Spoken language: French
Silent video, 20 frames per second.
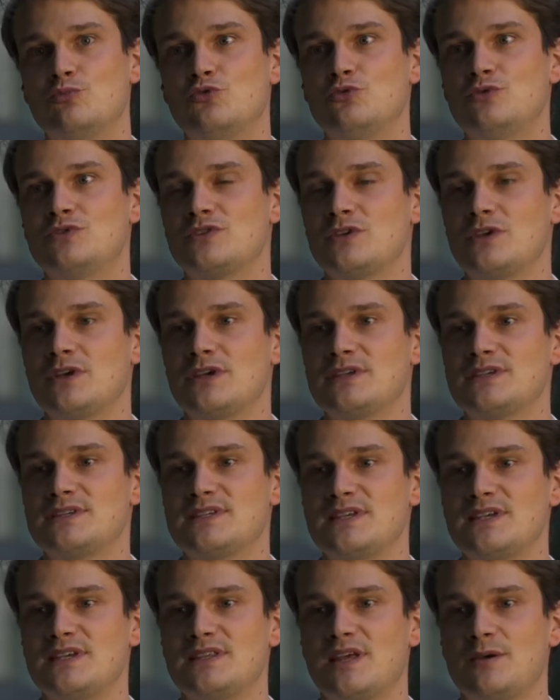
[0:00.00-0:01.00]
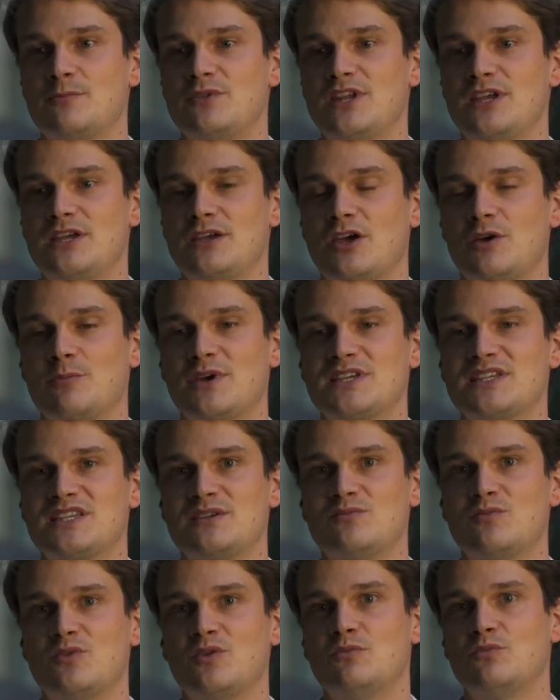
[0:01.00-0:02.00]
but, c'est d'amener un
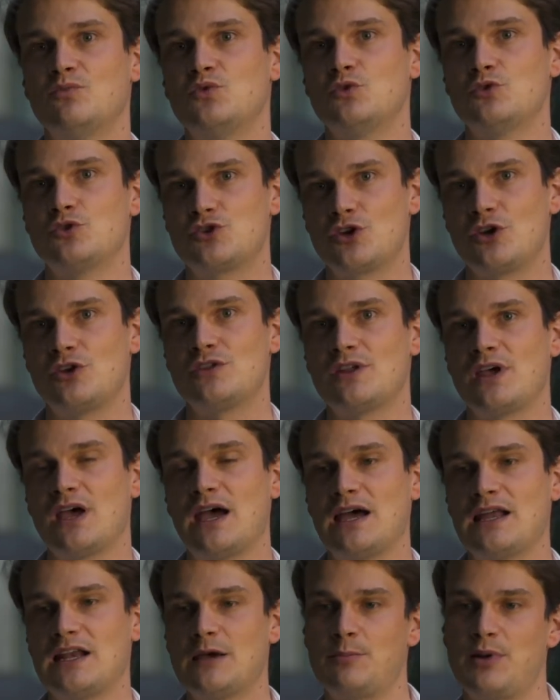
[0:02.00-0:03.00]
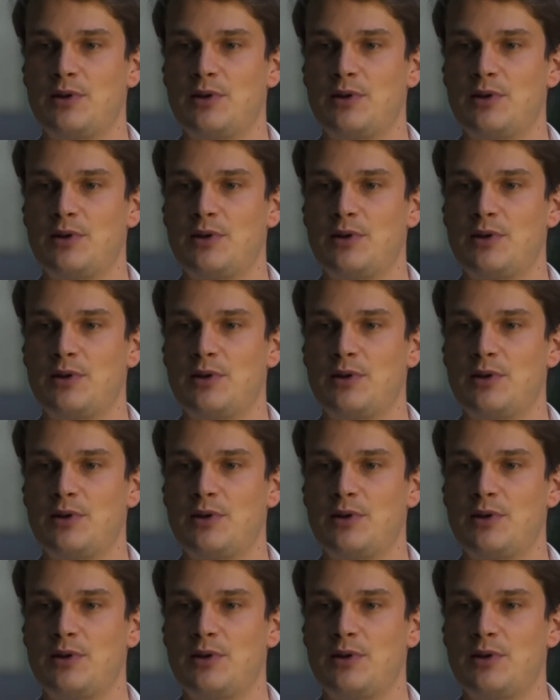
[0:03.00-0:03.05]
maximum de jeunes à la